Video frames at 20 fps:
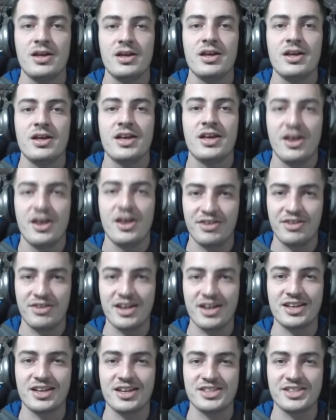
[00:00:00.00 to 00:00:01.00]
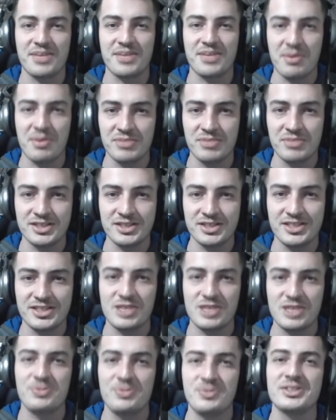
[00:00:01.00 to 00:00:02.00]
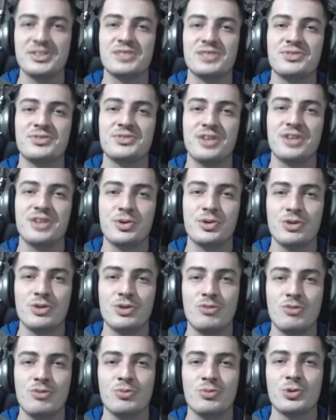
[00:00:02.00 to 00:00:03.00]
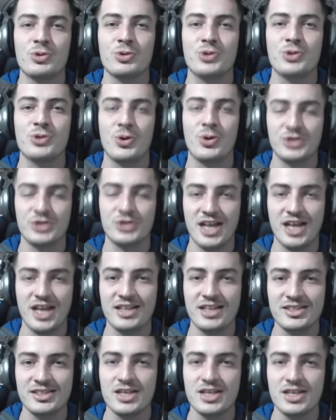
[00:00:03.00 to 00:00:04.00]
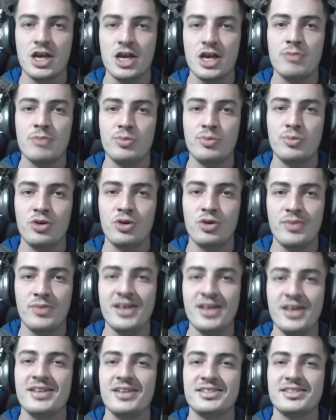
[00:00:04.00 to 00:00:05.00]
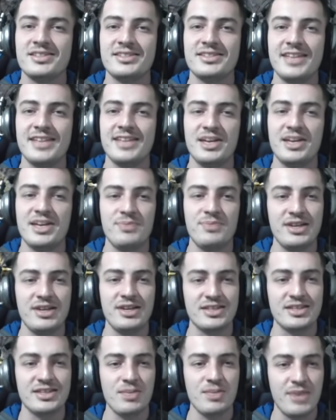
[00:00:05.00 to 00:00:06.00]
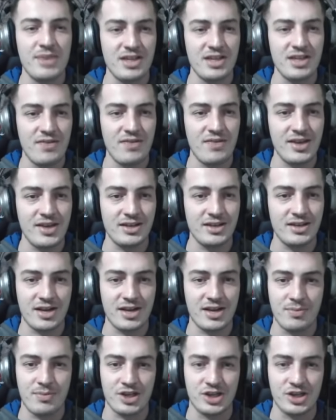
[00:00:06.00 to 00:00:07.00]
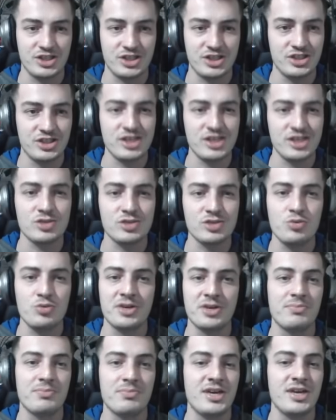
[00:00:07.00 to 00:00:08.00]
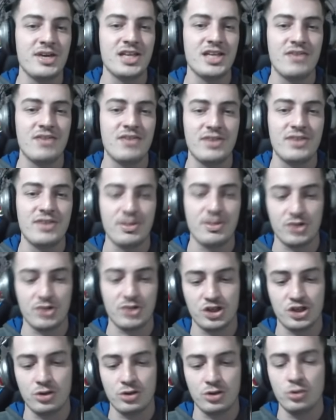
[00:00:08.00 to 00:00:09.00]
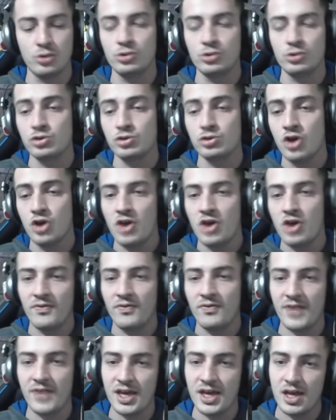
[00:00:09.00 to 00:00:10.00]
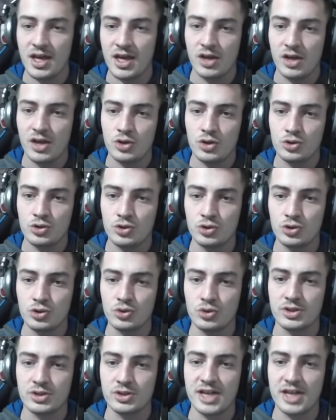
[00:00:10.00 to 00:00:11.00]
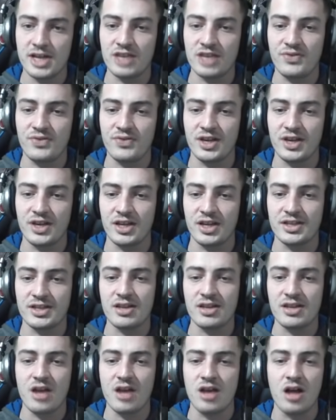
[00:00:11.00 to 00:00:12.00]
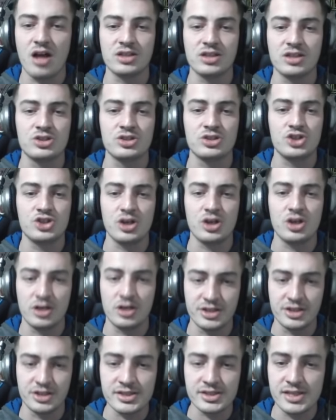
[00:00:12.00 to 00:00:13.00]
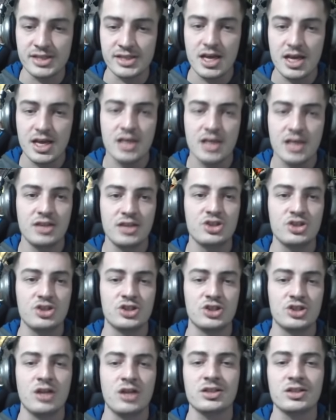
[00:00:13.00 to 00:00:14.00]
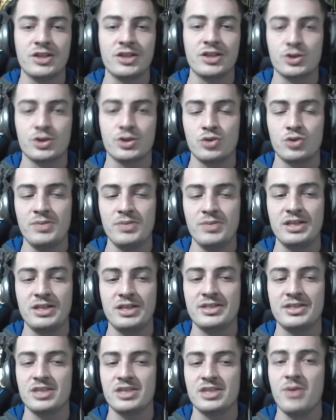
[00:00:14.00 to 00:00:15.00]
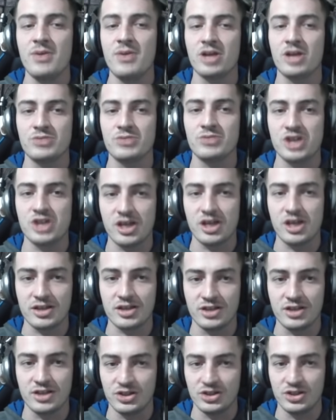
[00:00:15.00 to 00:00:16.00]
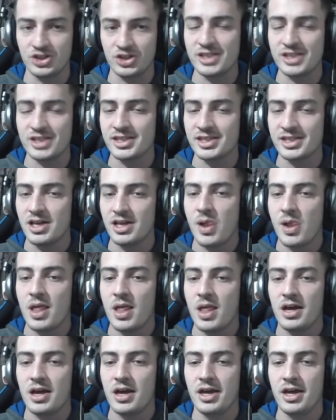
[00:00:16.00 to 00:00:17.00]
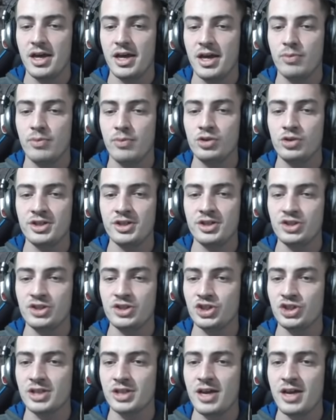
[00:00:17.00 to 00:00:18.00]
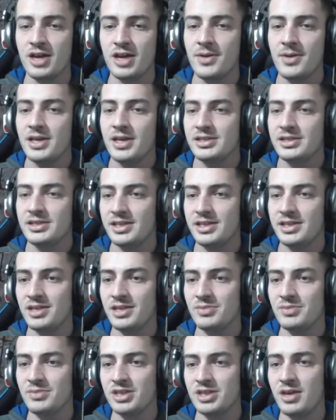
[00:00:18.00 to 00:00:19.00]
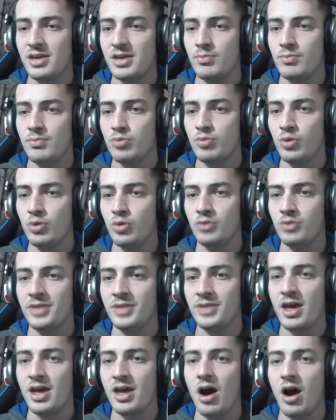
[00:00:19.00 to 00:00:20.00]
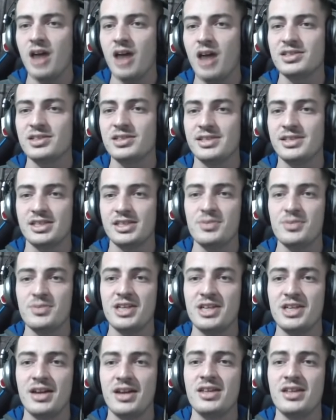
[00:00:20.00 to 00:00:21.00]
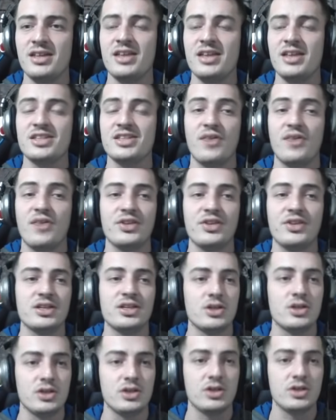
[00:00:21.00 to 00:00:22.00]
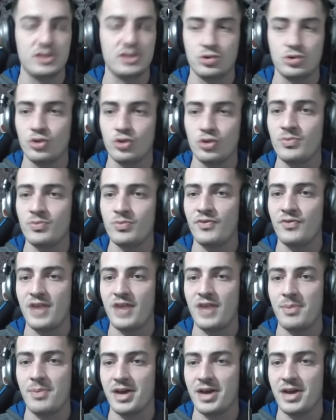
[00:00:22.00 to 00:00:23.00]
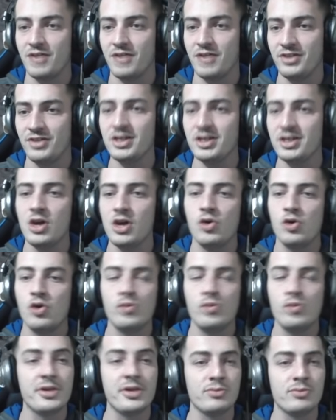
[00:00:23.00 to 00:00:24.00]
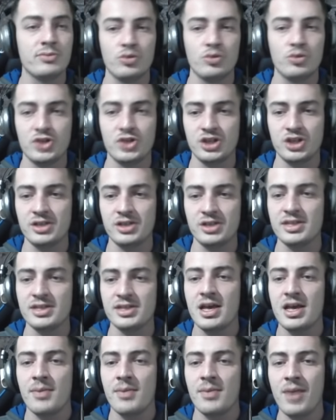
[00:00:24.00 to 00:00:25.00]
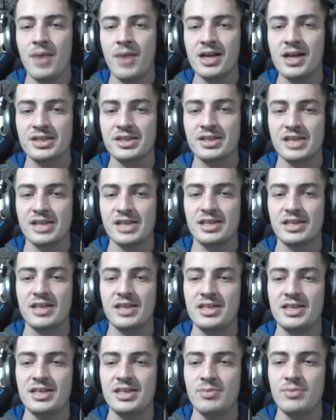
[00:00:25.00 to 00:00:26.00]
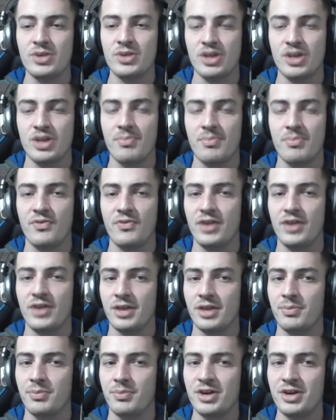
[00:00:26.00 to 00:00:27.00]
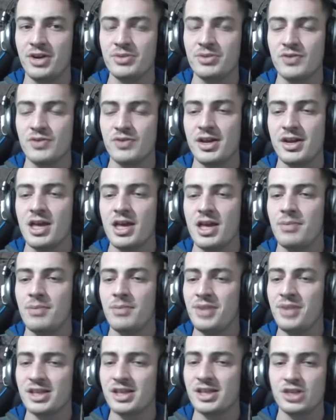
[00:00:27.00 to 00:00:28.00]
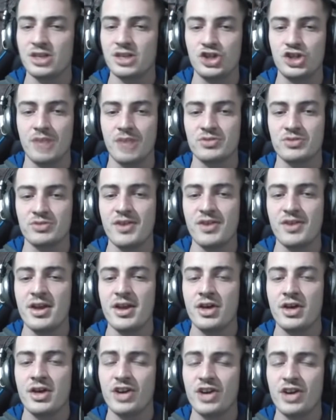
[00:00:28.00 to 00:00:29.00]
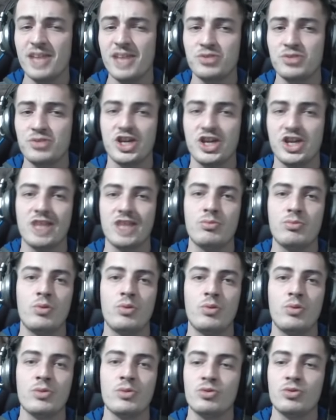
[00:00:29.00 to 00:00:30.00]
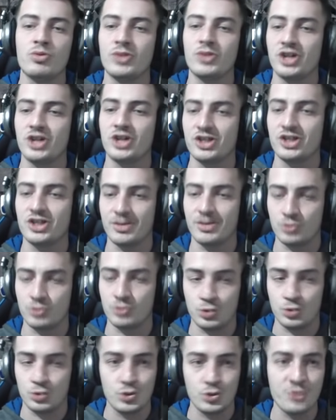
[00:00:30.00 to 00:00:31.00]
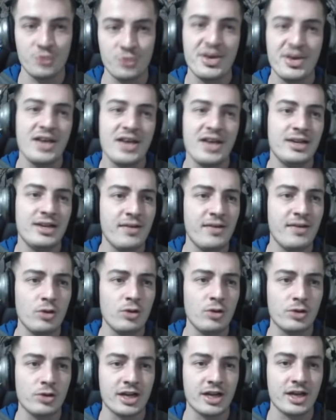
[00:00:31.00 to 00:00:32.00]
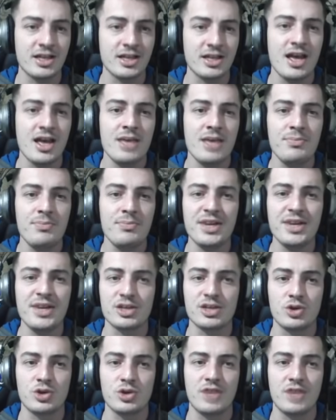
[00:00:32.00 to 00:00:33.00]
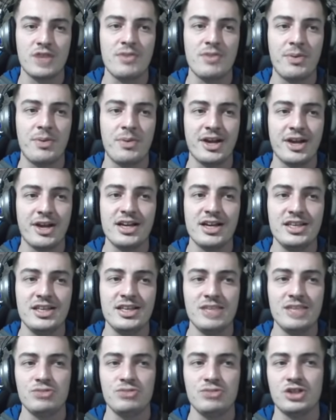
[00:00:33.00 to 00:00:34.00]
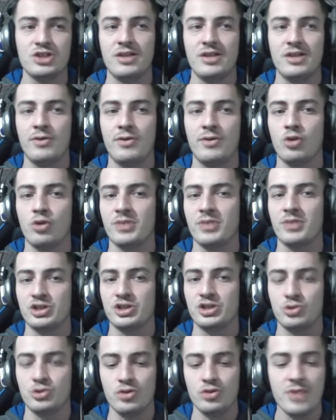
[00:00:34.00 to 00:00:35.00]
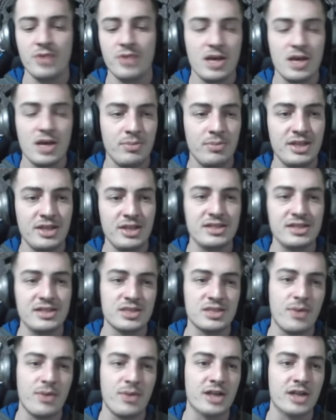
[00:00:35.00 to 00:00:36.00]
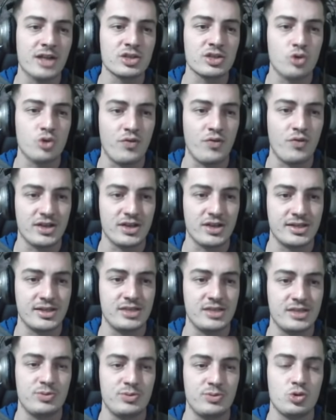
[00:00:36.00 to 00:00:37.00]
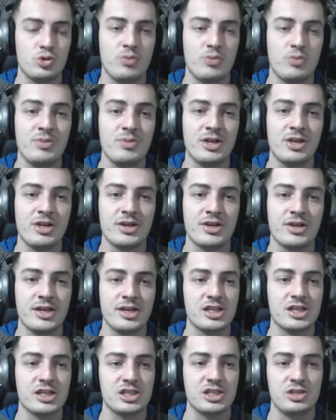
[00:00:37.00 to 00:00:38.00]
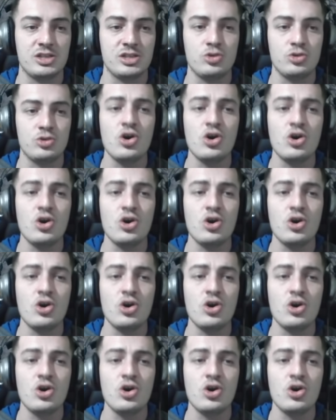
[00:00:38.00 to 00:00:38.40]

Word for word: Evet arkadaşlar ben Bahadır. Hepiniz sıfırdan Rogue bölüm 9'a hoş geldiniz. Bu bölüme sizlerle birlikte BDV girerek başlayacağız. Umarım BDV'de başarılı oluruz ve şu sertifikalardan 6.yı alırız. 7.yi de aldıktan sonra bildiğiniz gibi 62 kağıdını alacağız. Ee, bunların dışında serimize bu bölümde art 8 bir tane Dex kafalık istiyorum. FP kafalık. Umarım bunu başarırız. Bankada zaten 25m falan paramız var. Biraz da eşyamız var rahat bir şekilde bu bölümde bunu başaracağımı düşünüyorum. Level olarak da biraz görev yaparak 77 level olmak istiyorum. Bildiğiniz gibi artık çok fazla exp istiyor. 1 milyar yakın exp istiyor.